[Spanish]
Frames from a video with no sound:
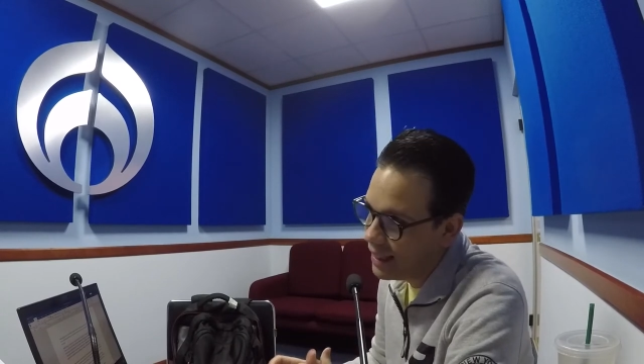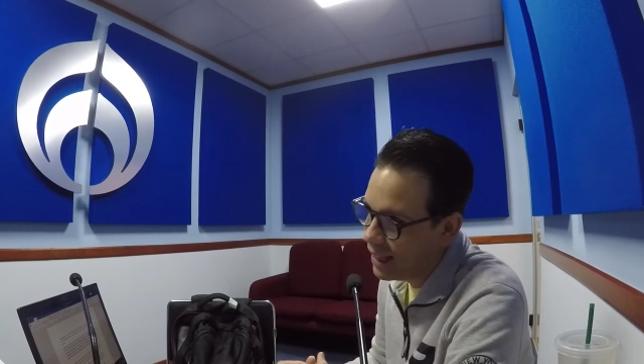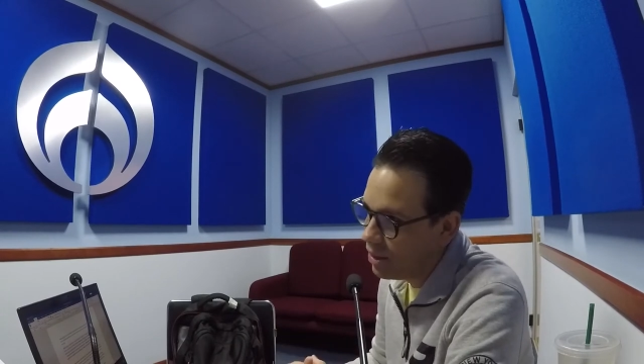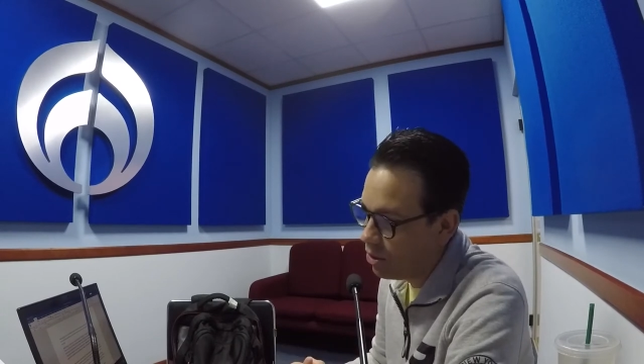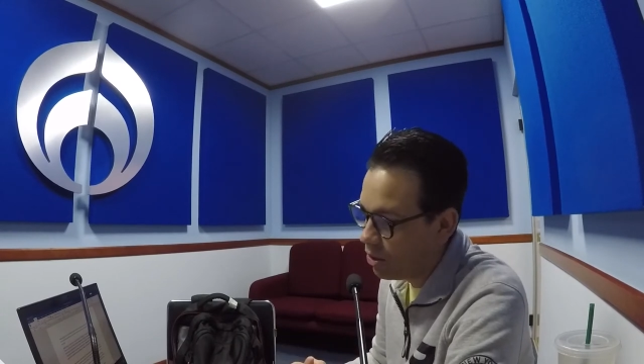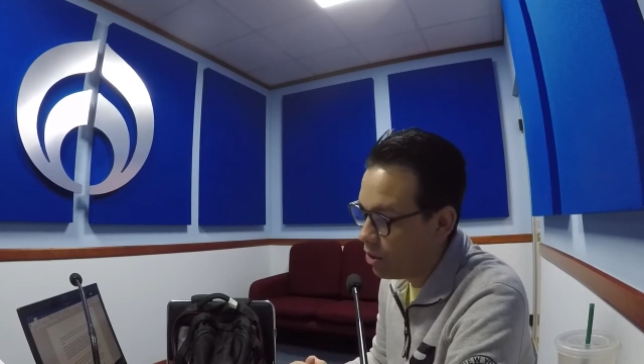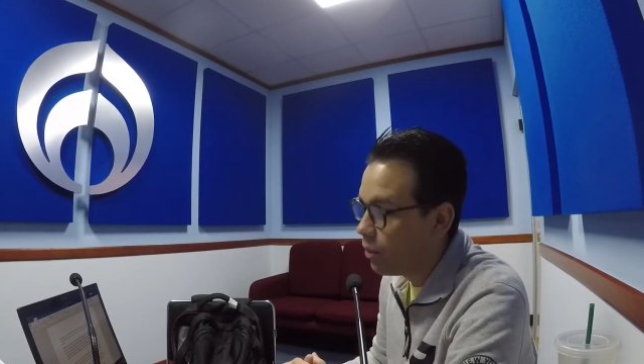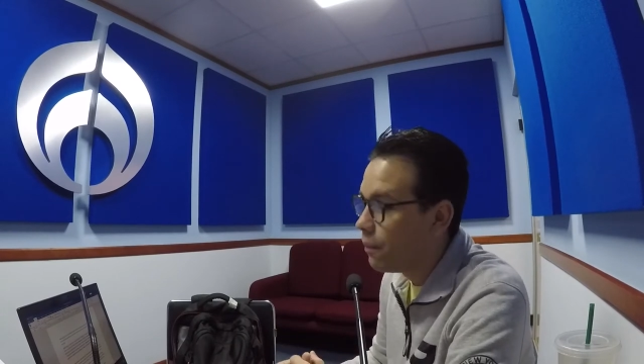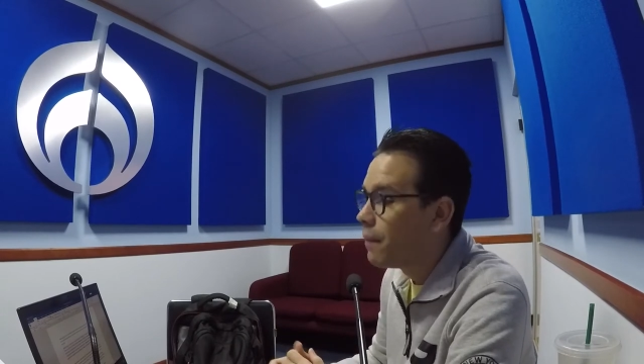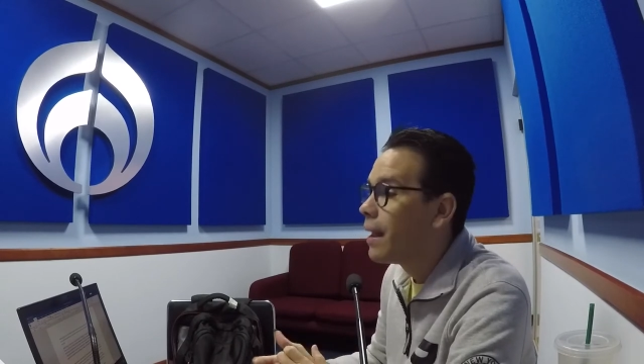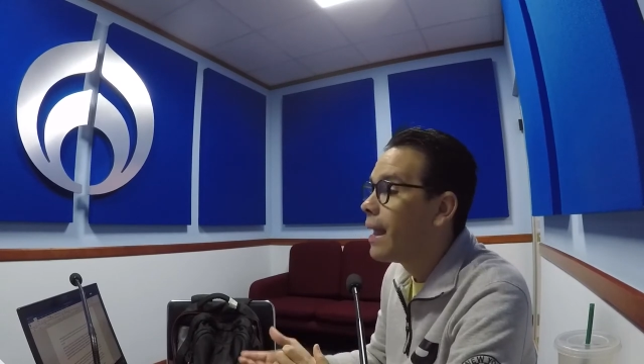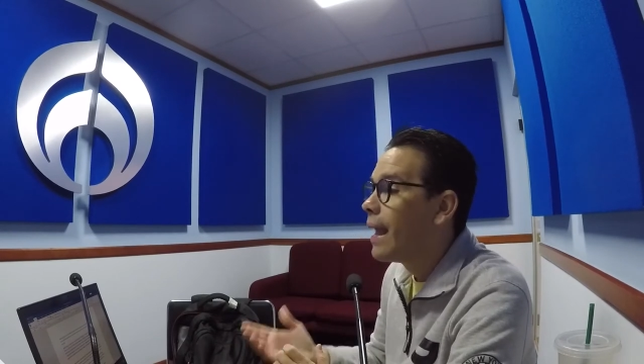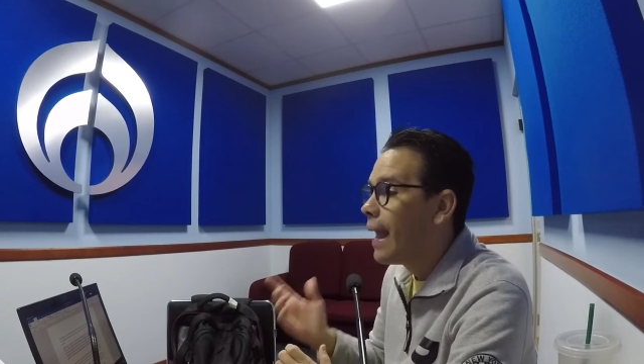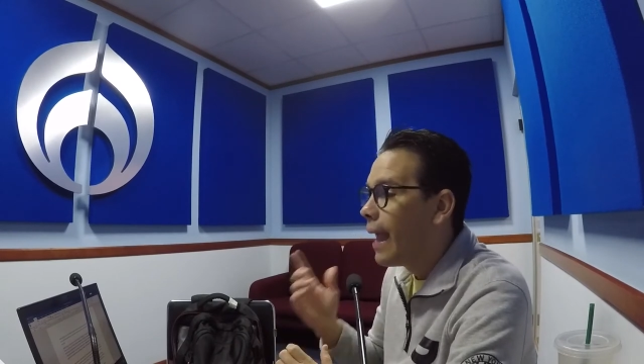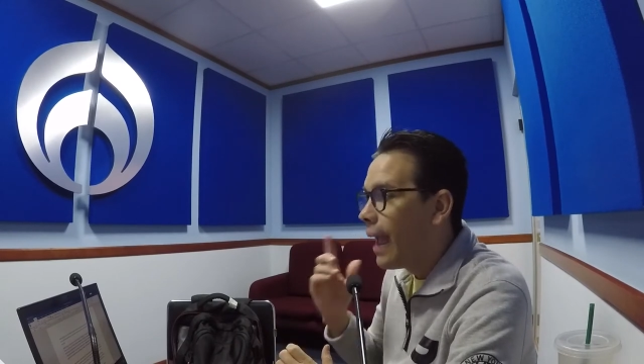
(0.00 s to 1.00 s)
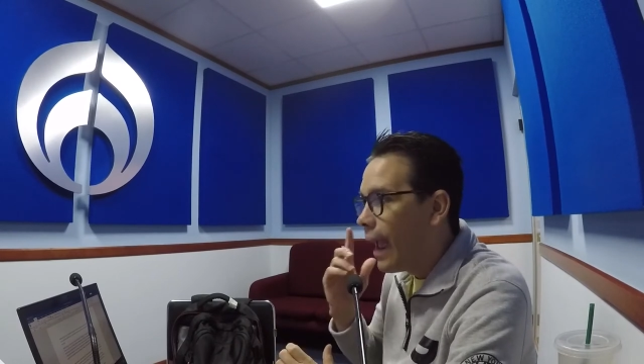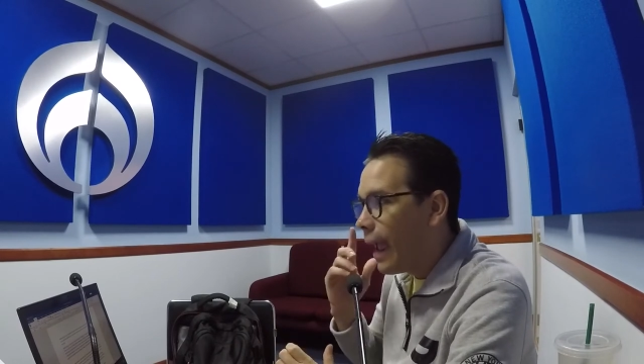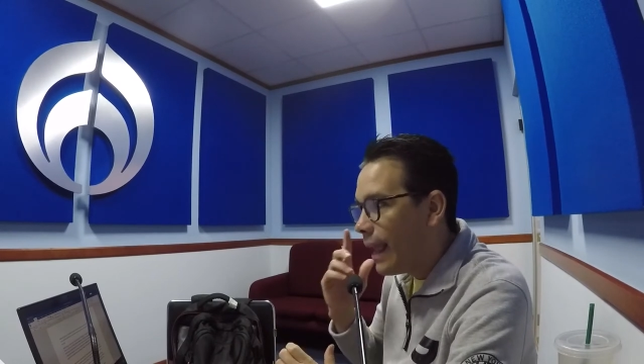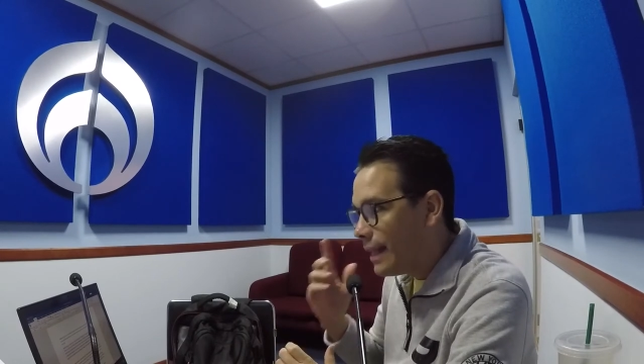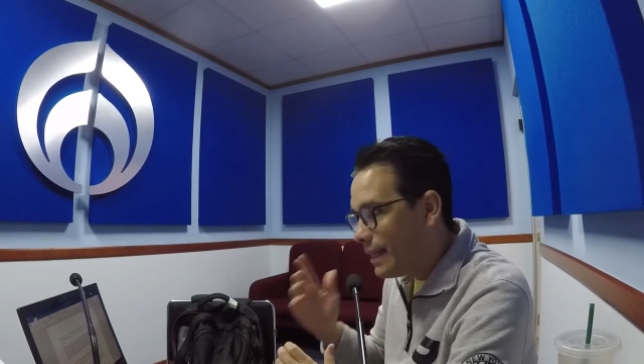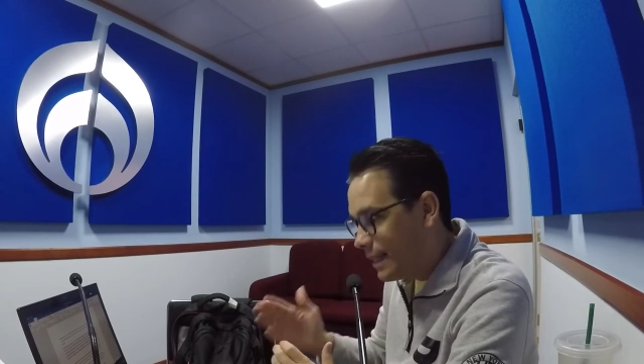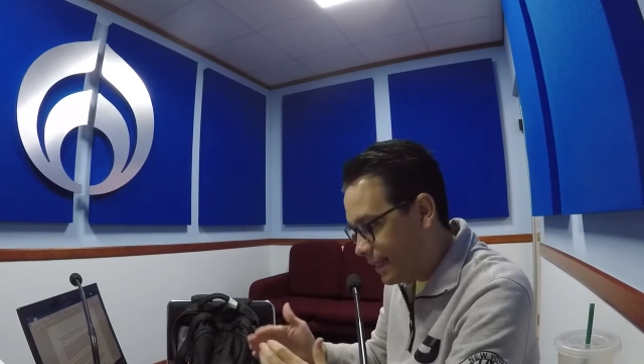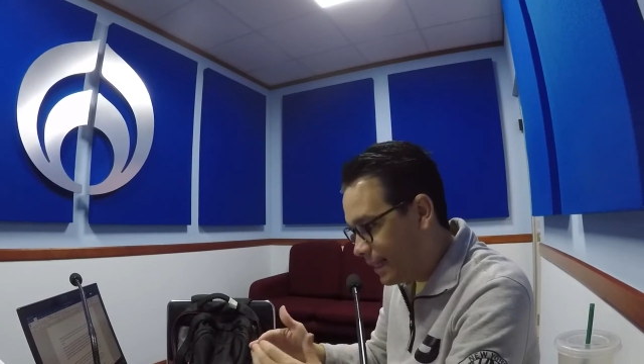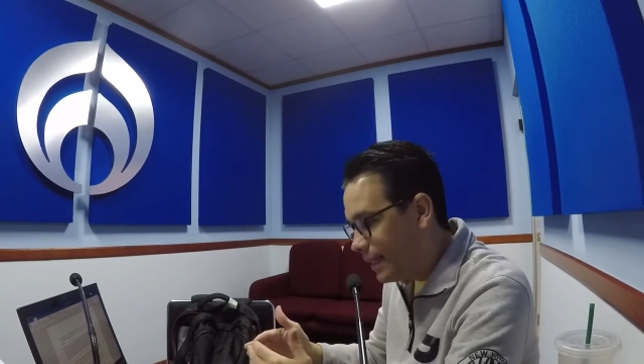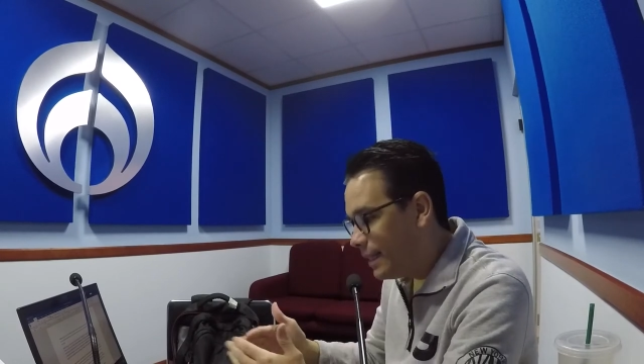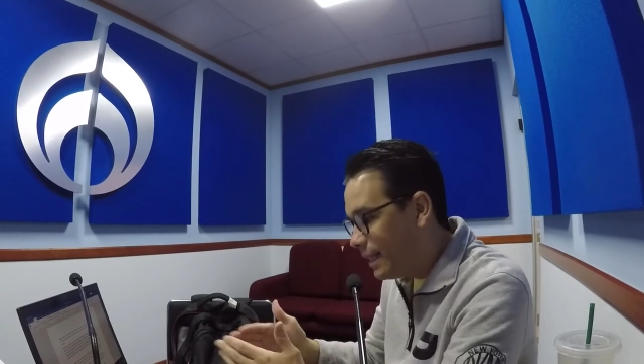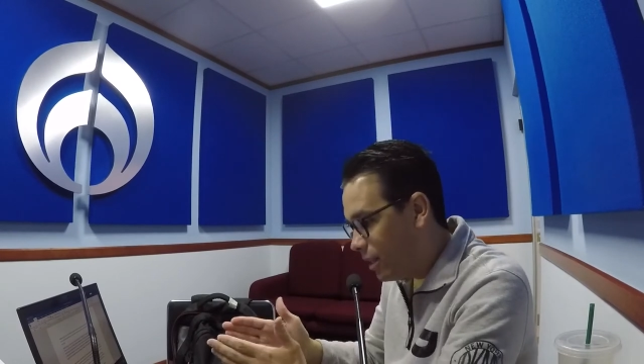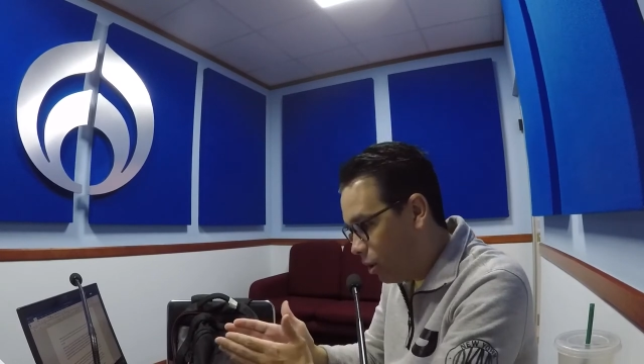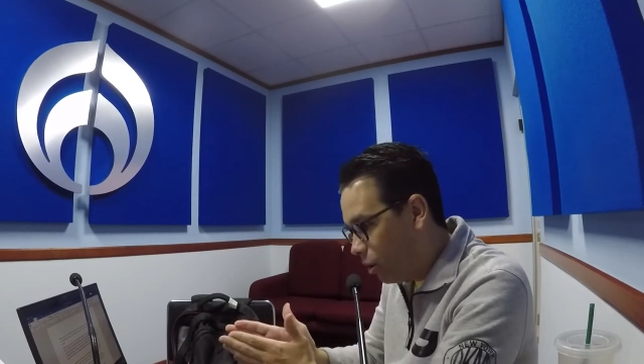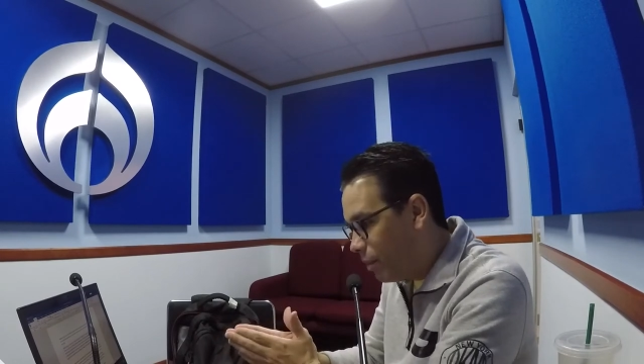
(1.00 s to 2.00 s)
adorno. Sí.
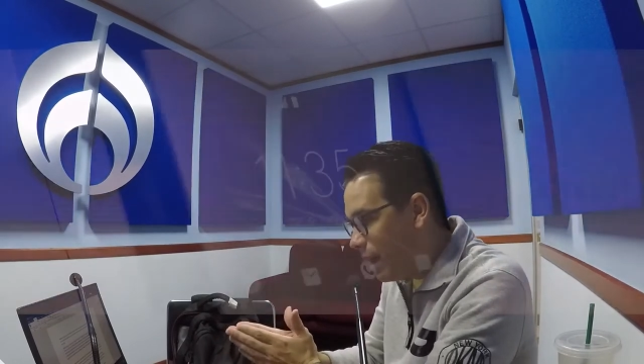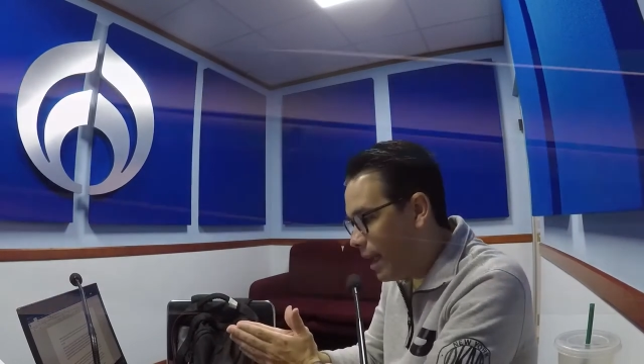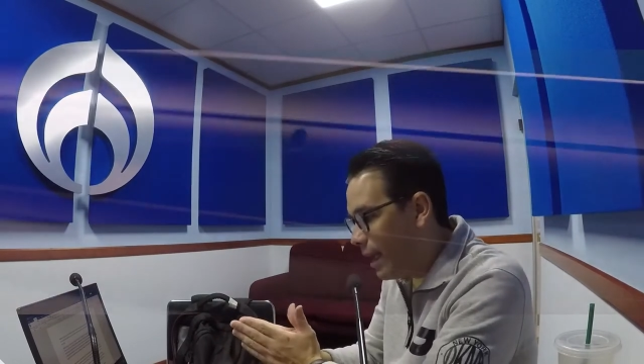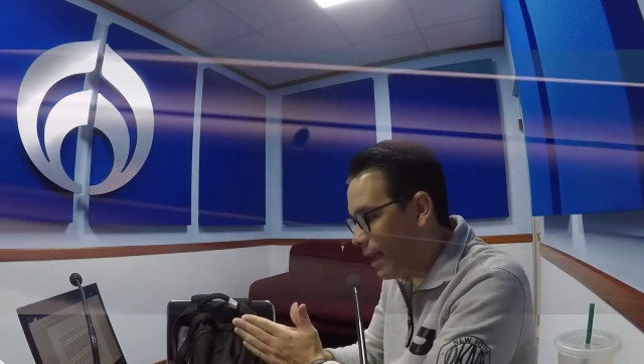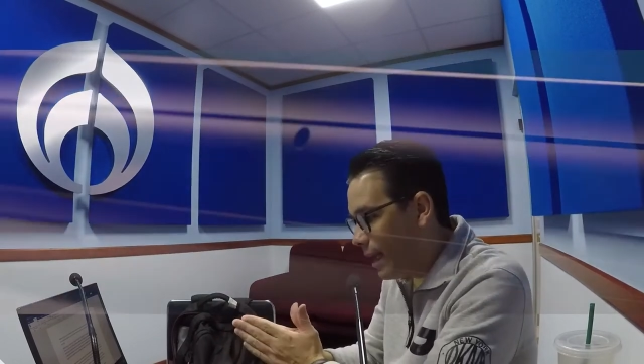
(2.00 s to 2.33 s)
se dobla